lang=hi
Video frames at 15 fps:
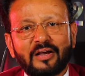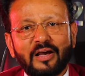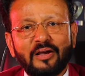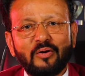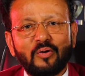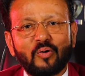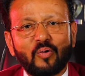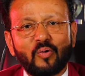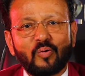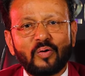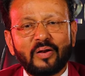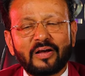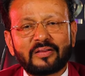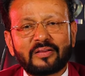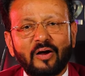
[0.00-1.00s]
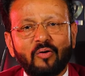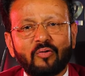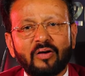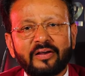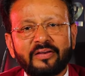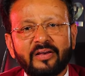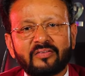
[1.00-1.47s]
कई लोगों को लगता
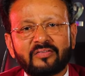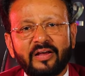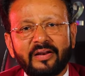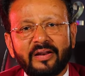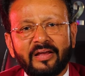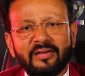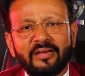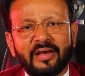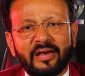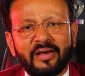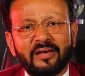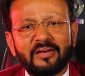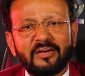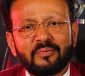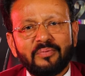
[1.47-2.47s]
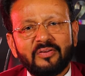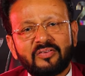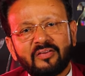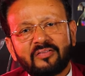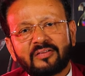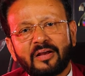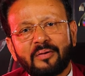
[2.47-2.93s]
होगा कि ऐसा नहीं है
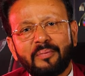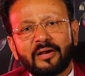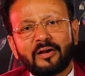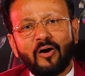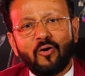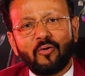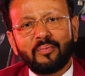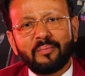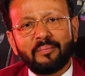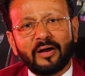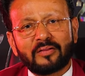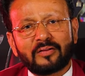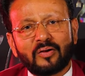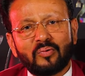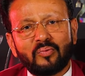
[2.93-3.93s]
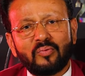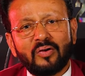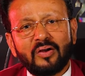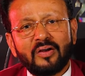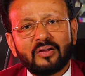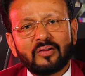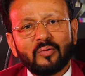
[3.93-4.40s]
विशेषकर मैं गांव में बात करूं
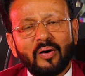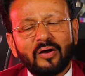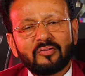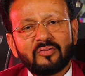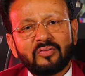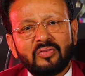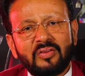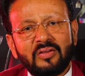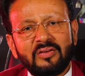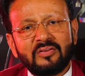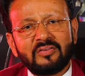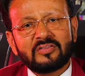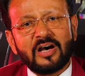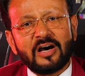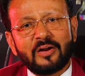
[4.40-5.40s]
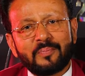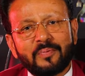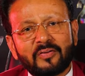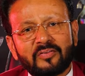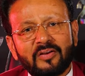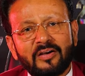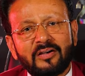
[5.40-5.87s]
तो वहाँ तो तीन चार
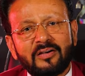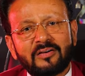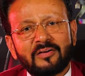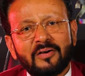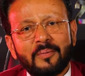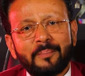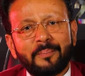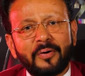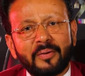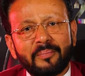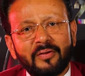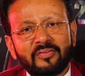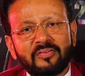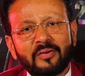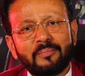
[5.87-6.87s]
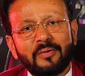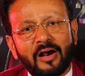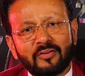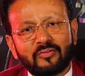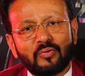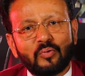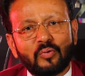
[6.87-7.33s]
परसेंट पर मंथ से
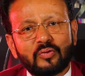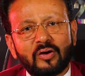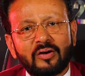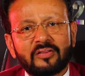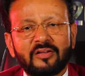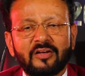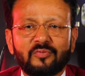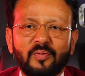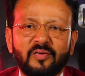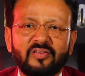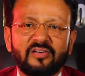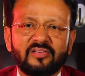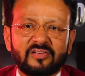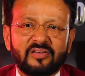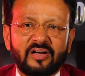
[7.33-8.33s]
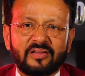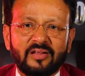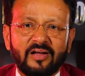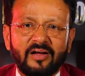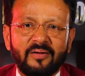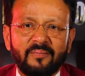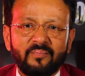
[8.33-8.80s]
ब्याज शुरू होता है और दस परसेंट तक
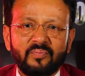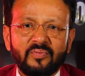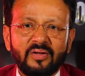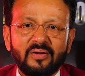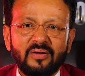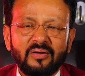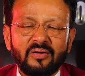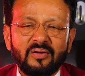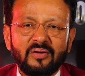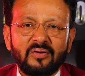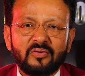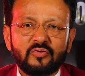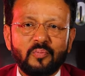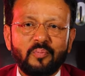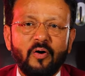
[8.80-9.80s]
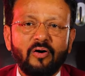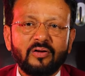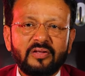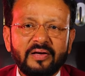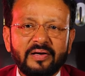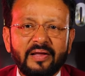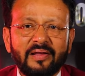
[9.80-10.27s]
जाता है जो
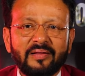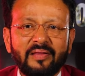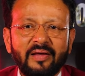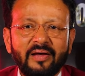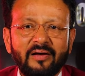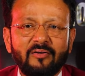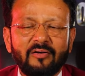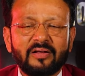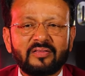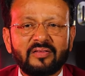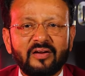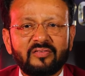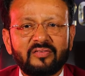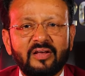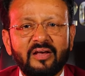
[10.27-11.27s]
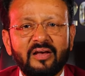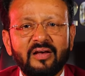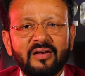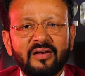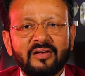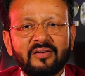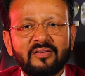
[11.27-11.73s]
बहुत ही गलत है और एक तरह से
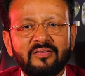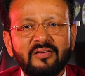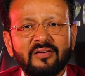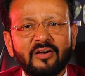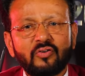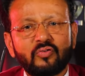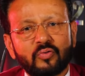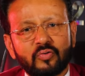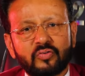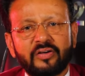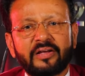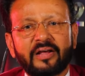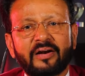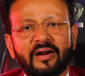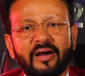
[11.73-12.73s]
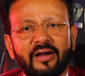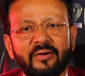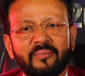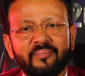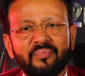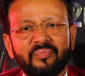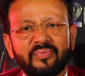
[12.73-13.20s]
किसी का शोषण करना है